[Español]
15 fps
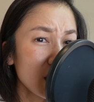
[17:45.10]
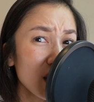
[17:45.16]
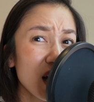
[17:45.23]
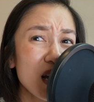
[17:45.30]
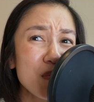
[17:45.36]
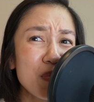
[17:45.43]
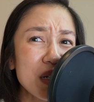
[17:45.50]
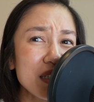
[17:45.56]

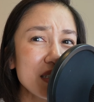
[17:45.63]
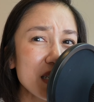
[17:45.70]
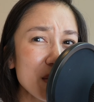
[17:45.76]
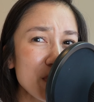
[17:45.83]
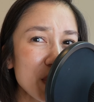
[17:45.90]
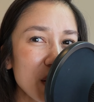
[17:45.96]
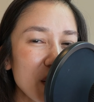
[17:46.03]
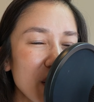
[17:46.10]
Al
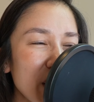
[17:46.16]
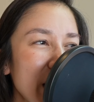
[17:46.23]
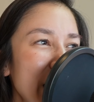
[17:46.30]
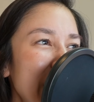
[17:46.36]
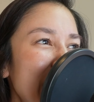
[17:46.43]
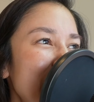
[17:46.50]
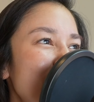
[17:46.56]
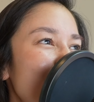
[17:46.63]
principio
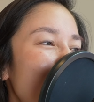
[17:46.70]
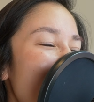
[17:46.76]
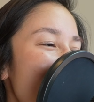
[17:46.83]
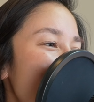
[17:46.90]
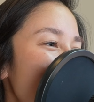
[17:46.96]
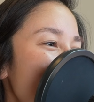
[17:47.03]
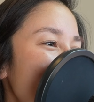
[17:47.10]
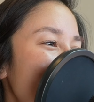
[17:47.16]
le hizo la
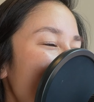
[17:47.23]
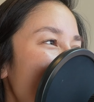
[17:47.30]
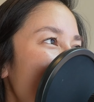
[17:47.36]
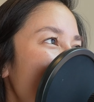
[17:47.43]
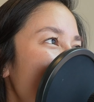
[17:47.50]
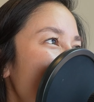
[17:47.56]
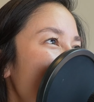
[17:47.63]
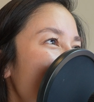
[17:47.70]

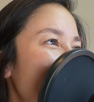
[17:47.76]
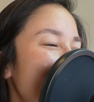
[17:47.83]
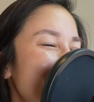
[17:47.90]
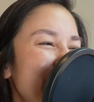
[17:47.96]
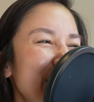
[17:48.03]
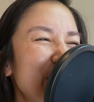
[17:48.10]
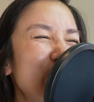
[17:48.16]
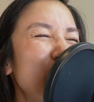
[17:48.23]
finta
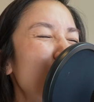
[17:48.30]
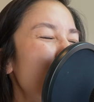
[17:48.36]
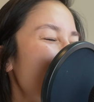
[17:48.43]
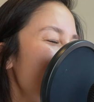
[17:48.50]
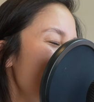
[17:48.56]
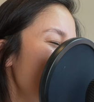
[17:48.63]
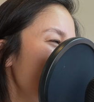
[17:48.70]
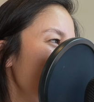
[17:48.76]
así
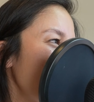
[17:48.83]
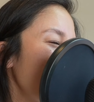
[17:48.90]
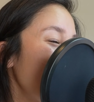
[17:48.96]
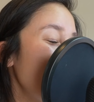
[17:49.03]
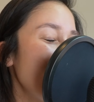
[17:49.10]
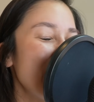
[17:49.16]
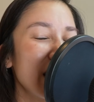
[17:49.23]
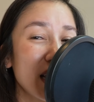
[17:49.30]
súper bien.
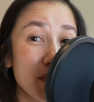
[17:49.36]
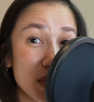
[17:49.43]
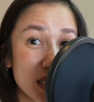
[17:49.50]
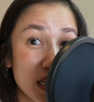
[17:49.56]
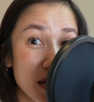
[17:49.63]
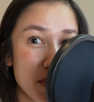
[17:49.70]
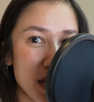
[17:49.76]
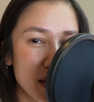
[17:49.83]
Y de que me
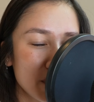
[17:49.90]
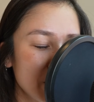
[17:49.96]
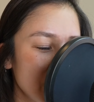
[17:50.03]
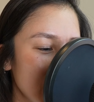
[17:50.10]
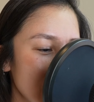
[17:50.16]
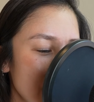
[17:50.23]
escribía, ya